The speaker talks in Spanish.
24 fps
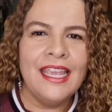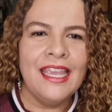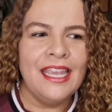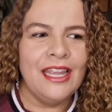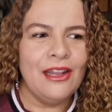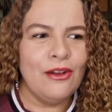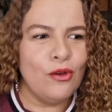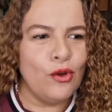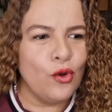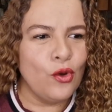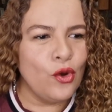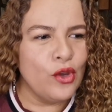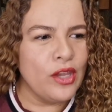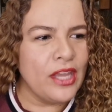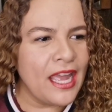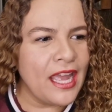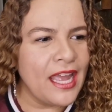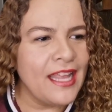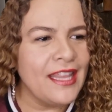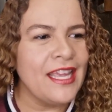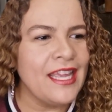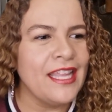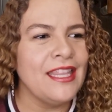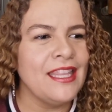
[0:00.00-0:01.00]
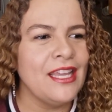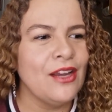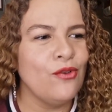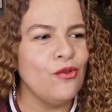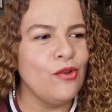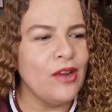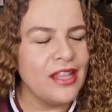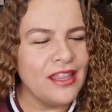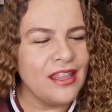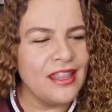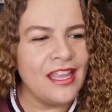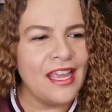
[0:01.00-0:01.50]
Y luego ya date
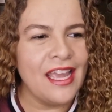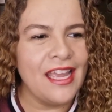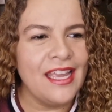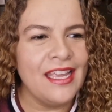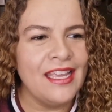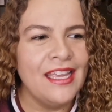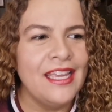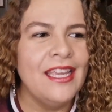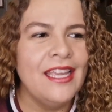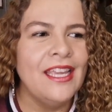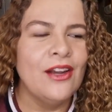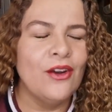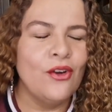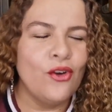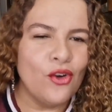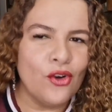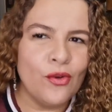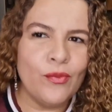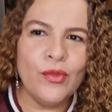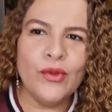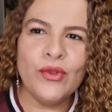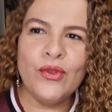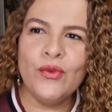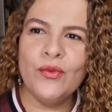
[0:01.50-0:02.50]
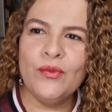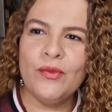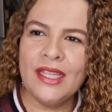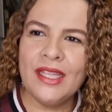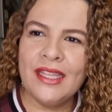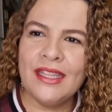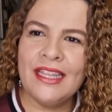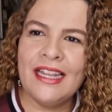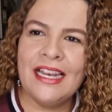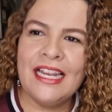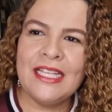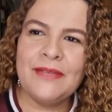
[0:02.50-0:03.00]
cuenta cómo tu
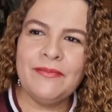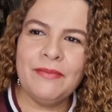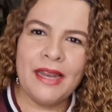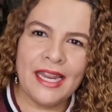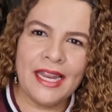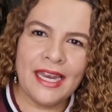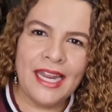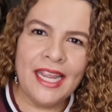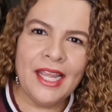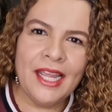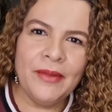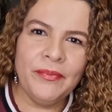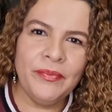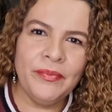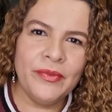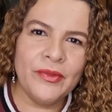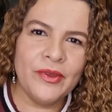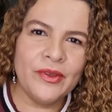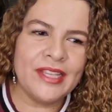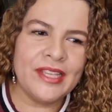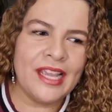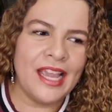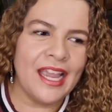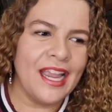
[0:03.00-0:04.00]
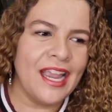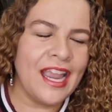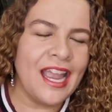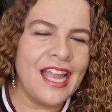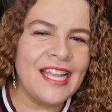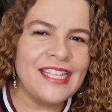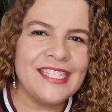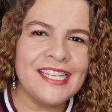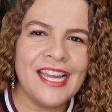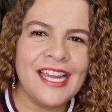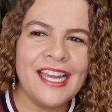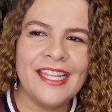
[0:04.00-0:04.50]
mente las planea. O sea,
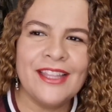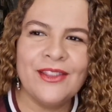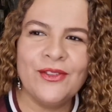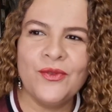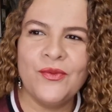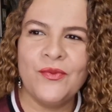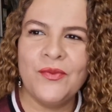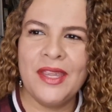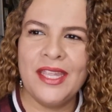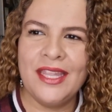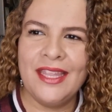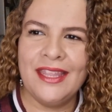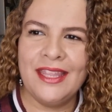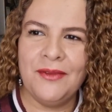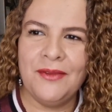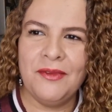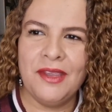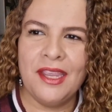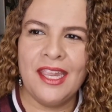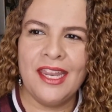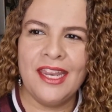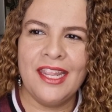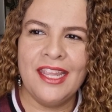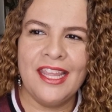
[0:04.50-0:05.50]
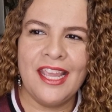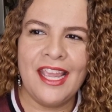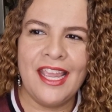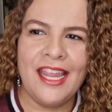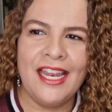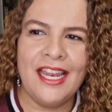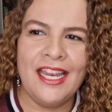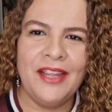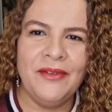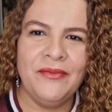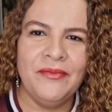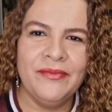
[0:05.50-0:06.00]
cacha a tu mente, mi querida
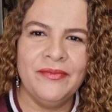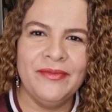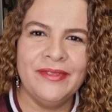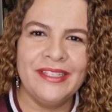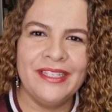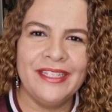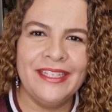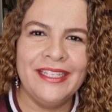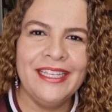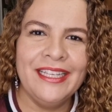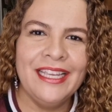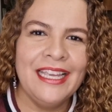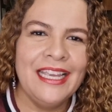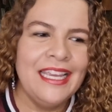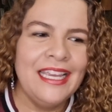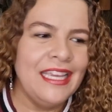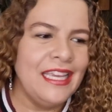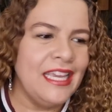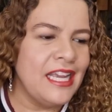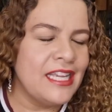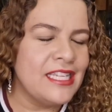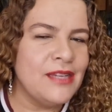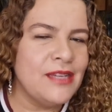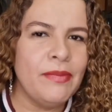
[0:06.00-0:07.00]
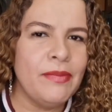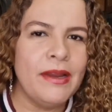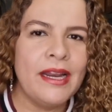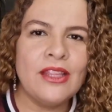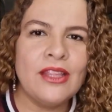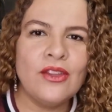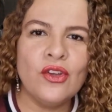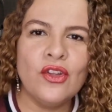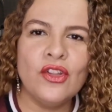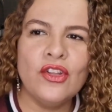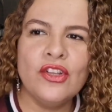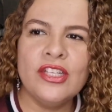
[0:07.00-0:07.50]
Eli. Y así
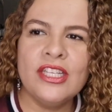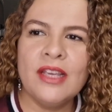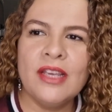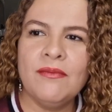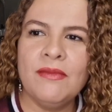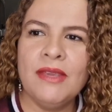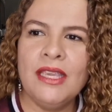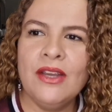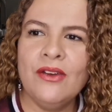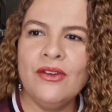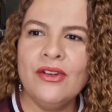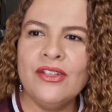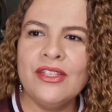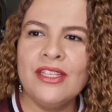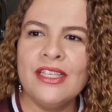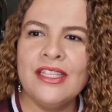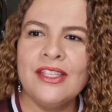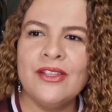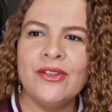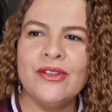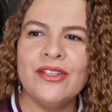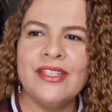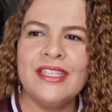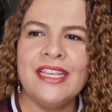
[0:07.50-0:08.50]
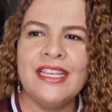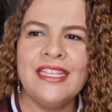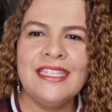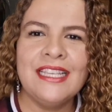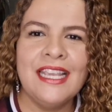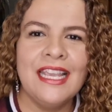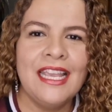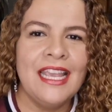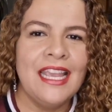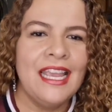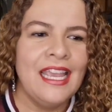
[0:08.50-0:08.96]
para todos amigos, entonces